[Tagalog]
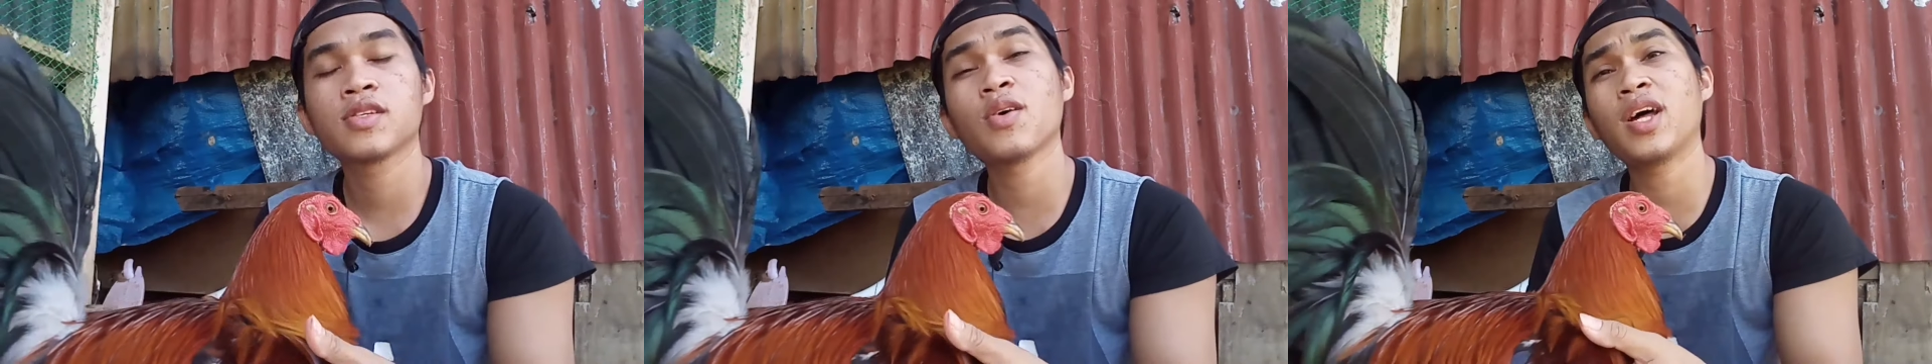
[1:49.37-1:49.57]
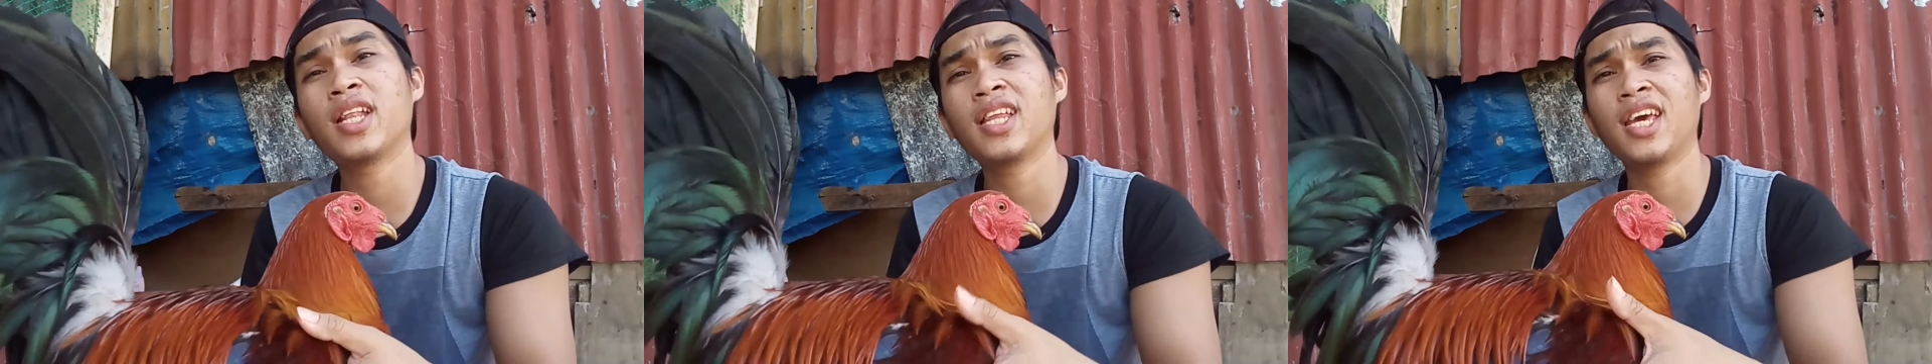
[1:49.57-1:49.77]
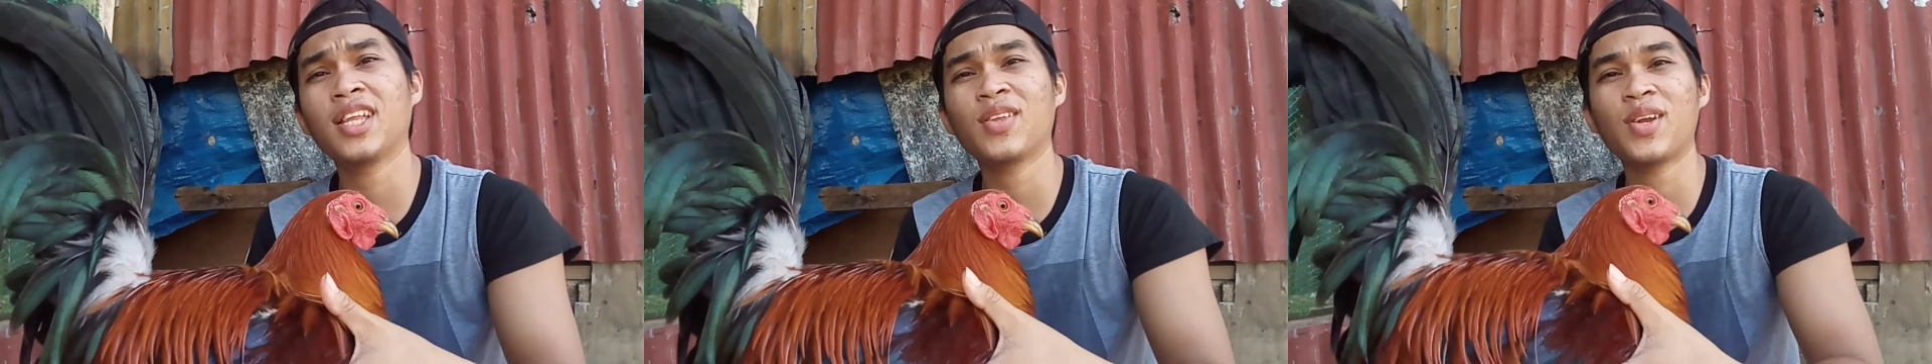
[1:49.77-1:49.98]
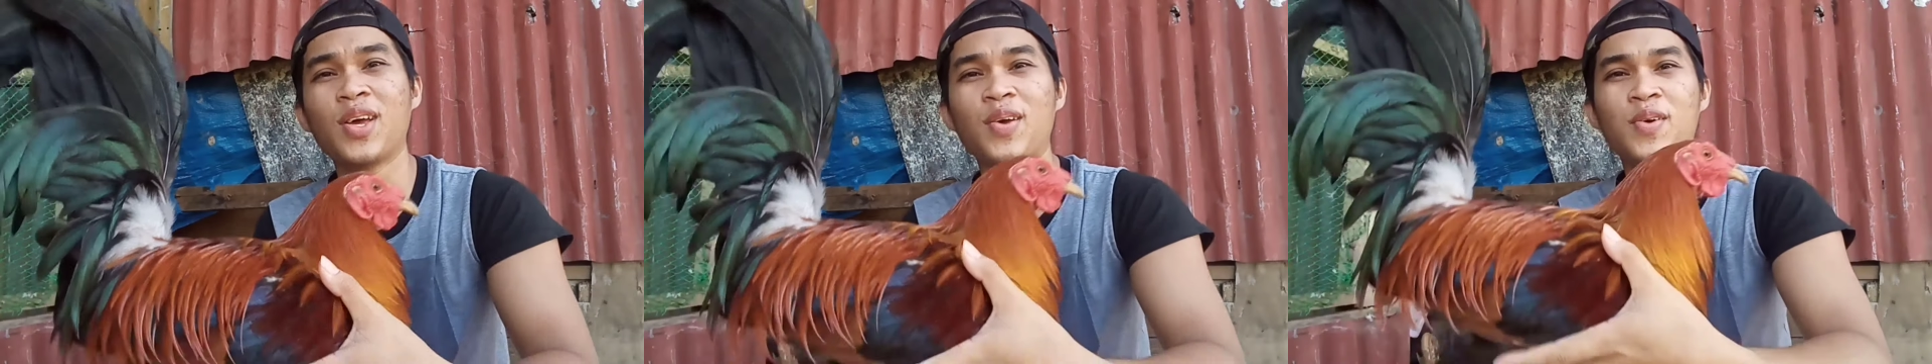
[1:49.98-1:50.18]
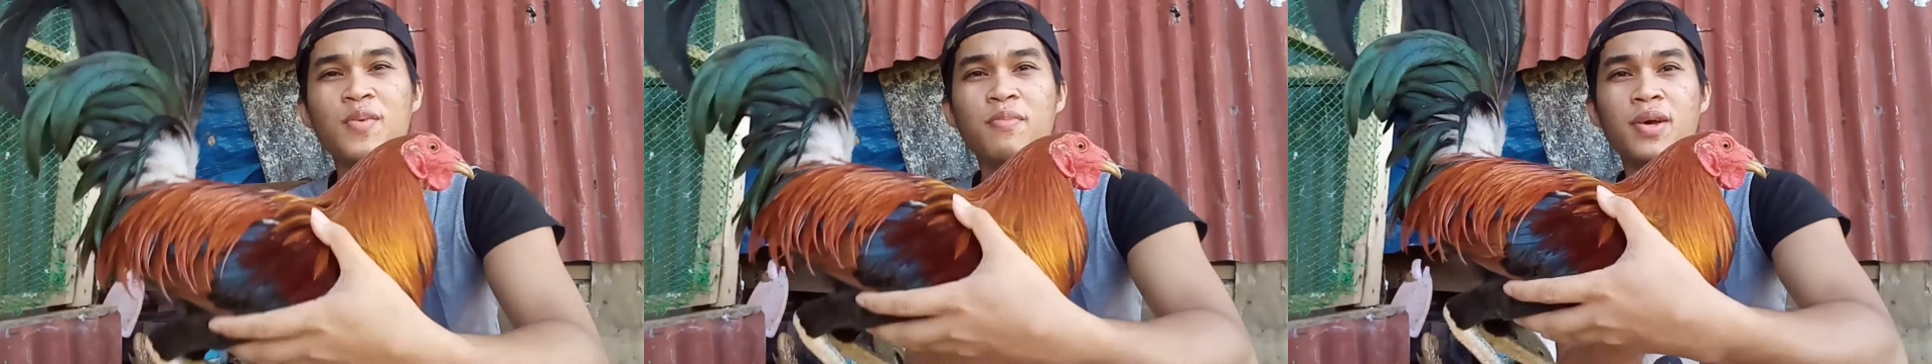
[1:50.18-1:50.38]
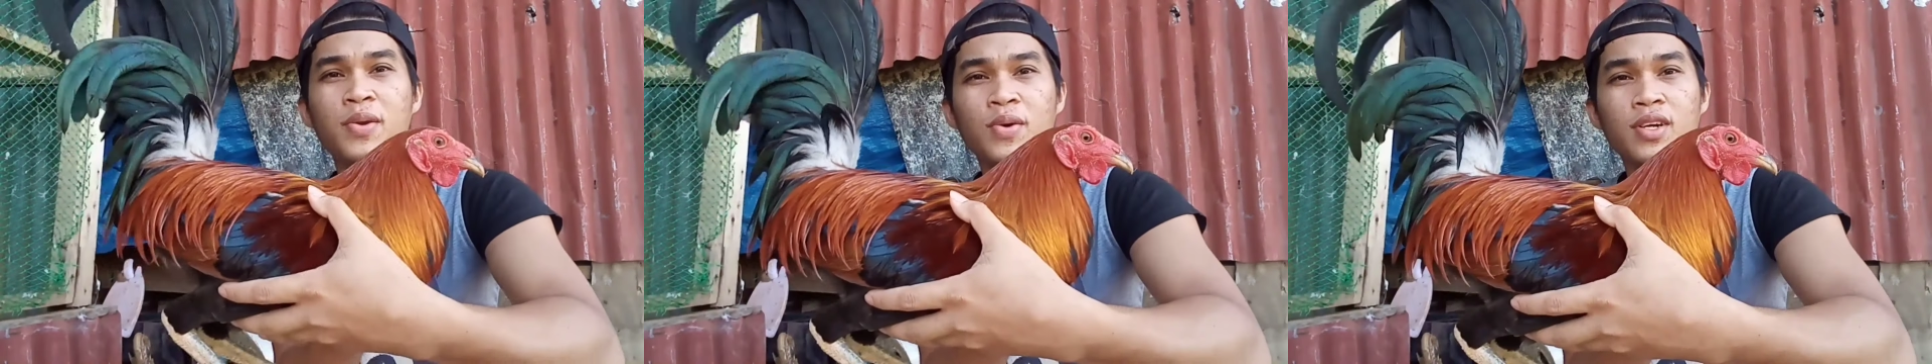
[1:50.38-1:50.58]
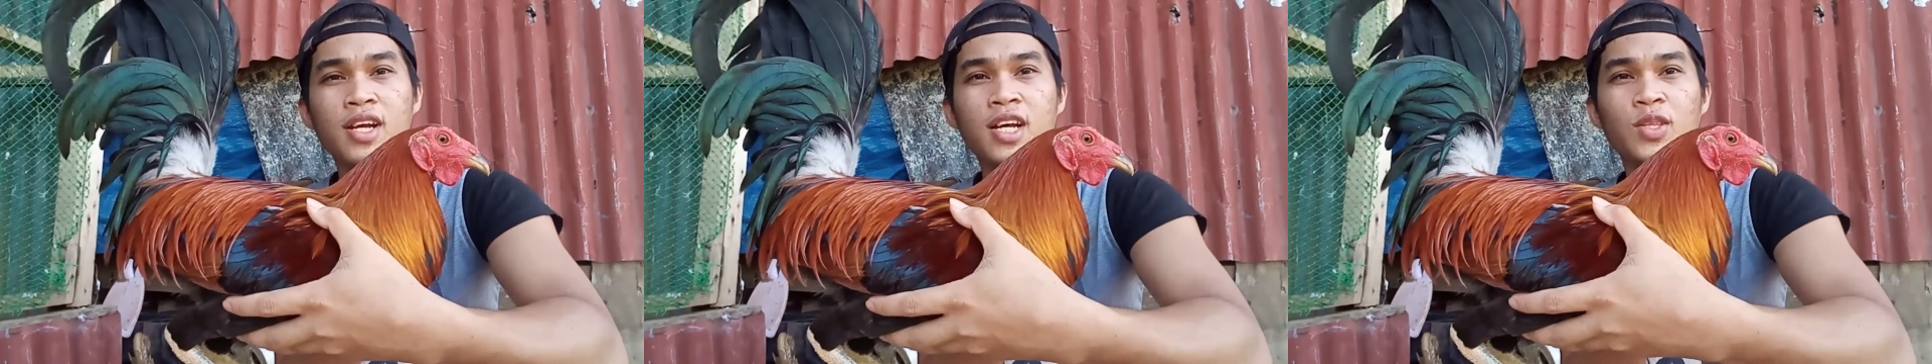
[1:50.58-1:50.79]
So, andito na yung
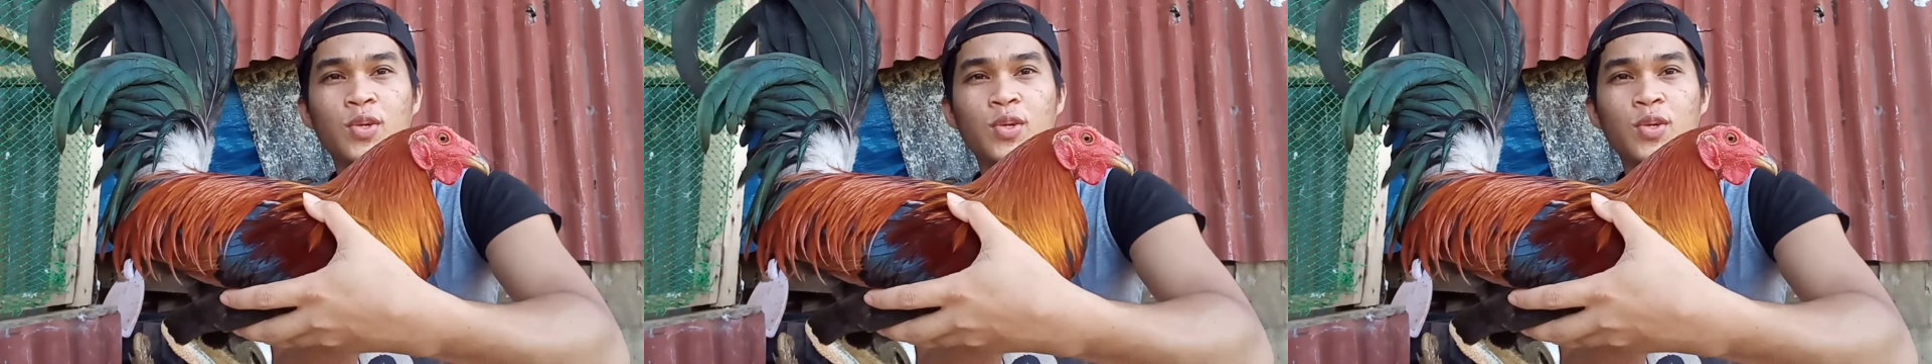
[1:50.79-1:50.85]
manok na